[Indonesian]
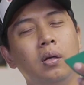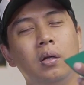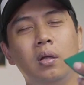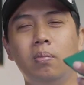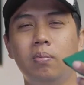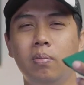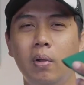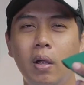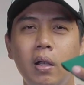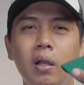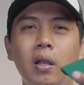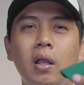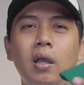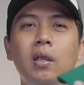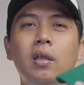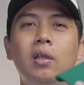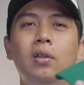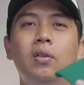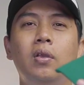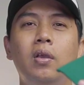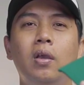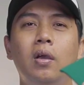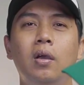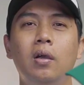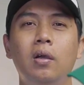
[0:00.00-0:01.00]
gimana
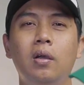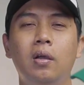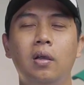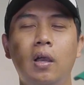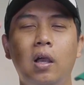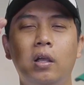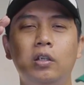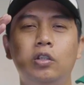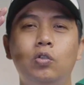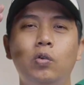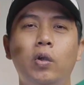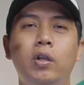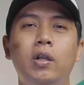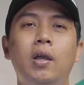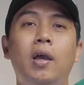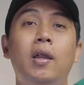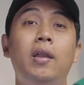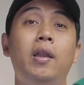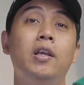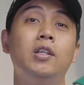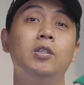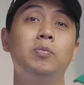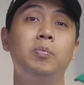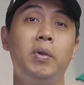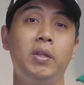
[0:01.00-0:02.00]
gitu ya nggak sesuai dengan
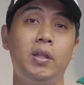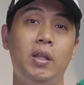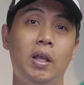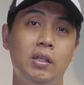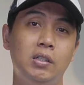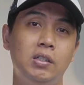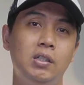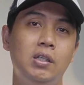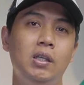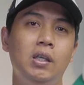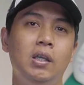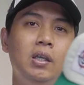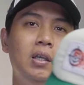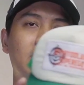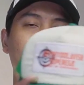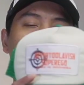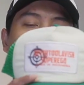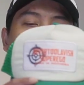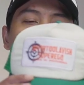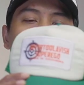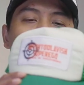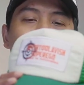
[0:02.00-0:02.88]
ekspektasi gitu